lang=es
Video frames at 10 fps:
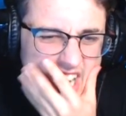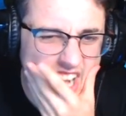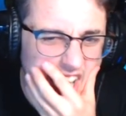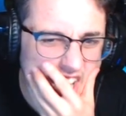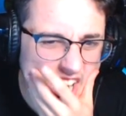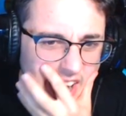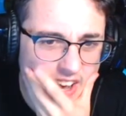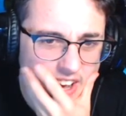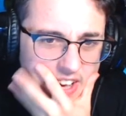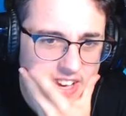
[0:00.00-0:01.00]

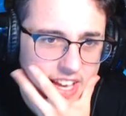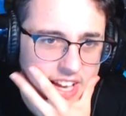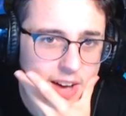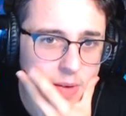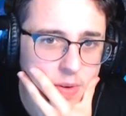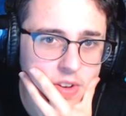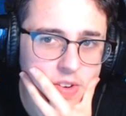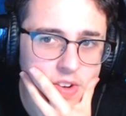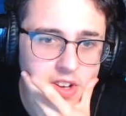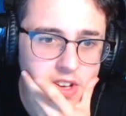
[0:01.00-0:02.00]
¡Ah! ¡Qué
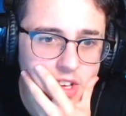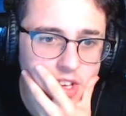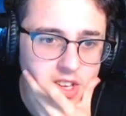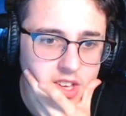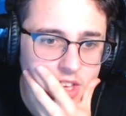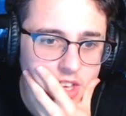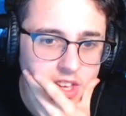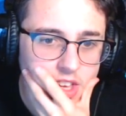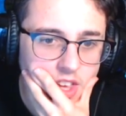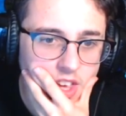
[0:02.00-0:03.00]
cabrón!
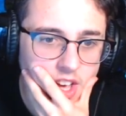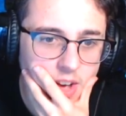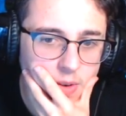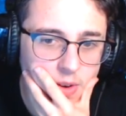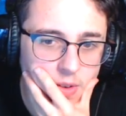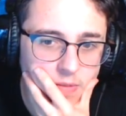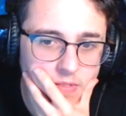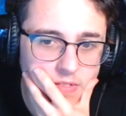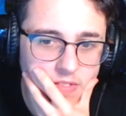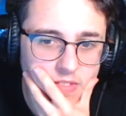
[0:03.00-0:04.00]
¡Qué cabrón!
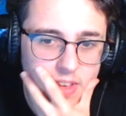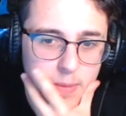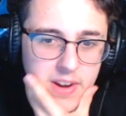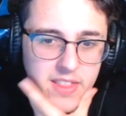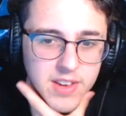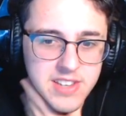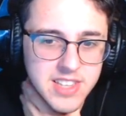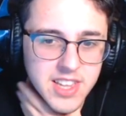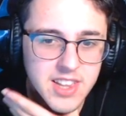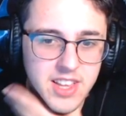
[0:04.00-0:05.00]
He perdido ahí
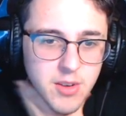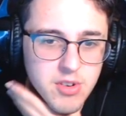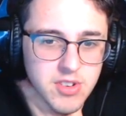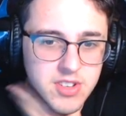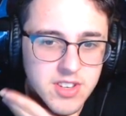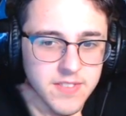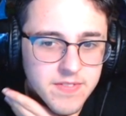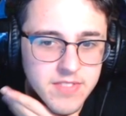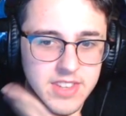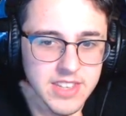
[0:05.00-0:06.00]
70 euros, ¿eh?
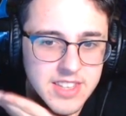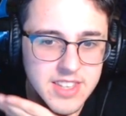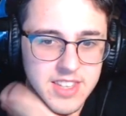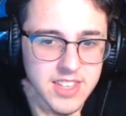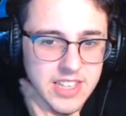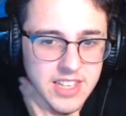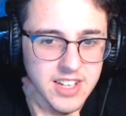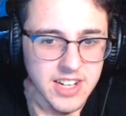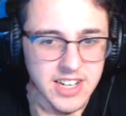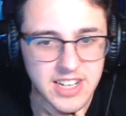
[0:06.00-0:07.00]

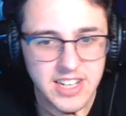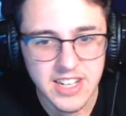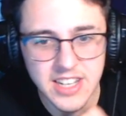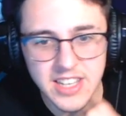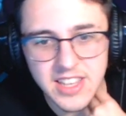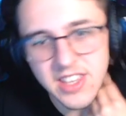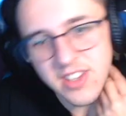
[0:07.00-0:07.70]
¡Ay,